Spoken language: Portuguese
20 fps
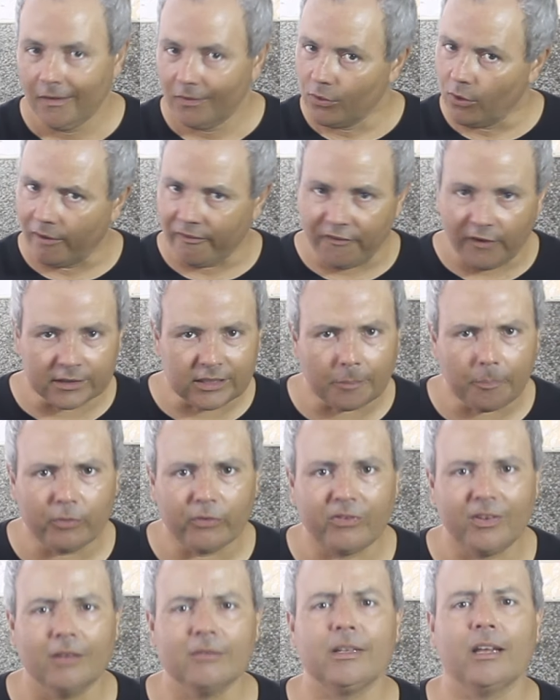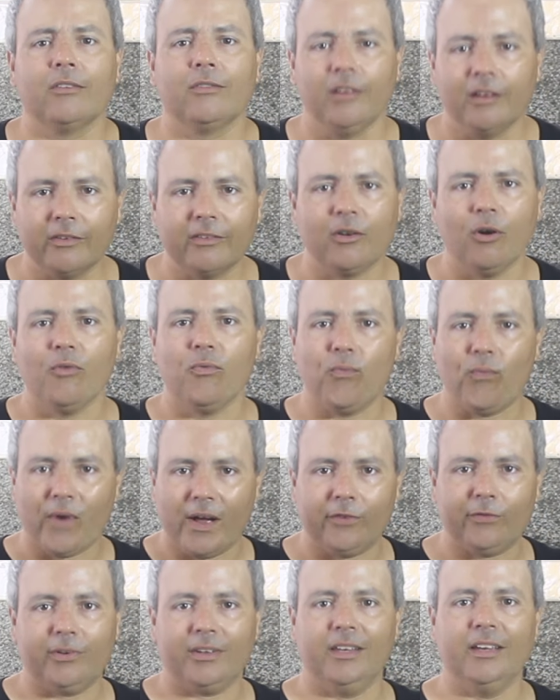90% das vezes que eu
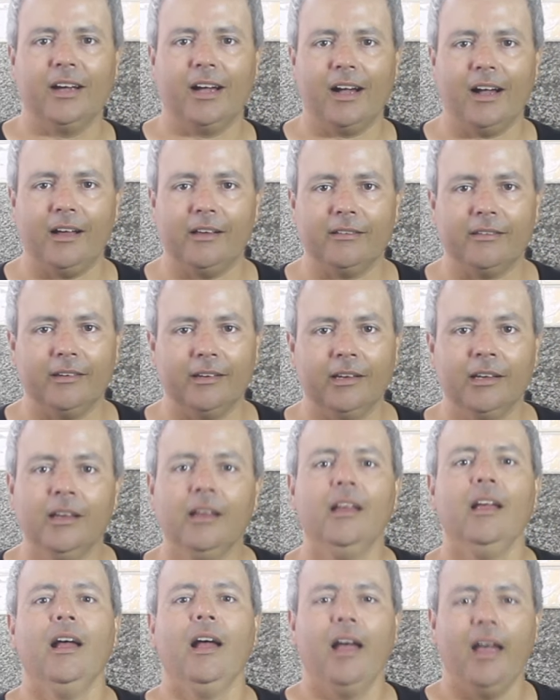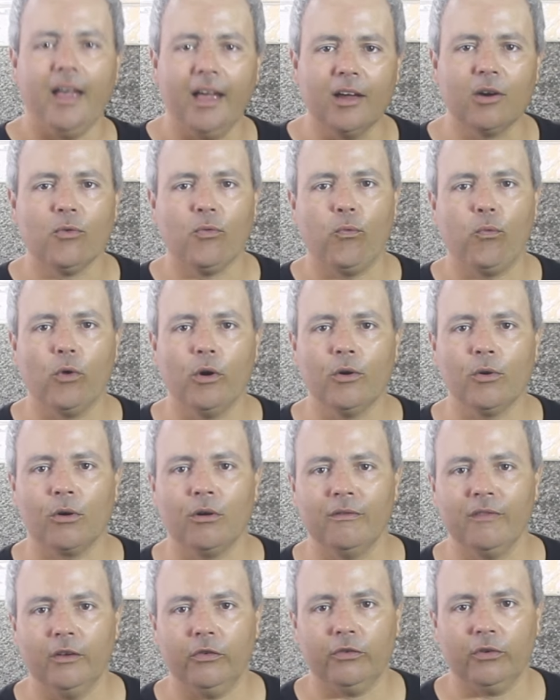faço aqui em casa é no forno
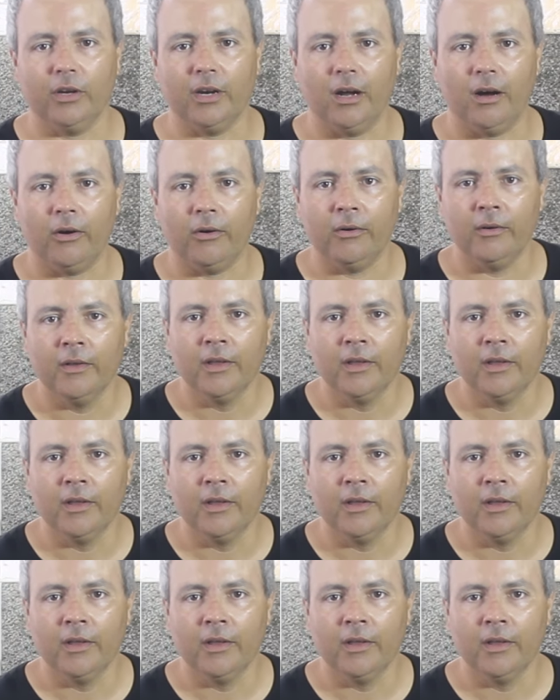convencional.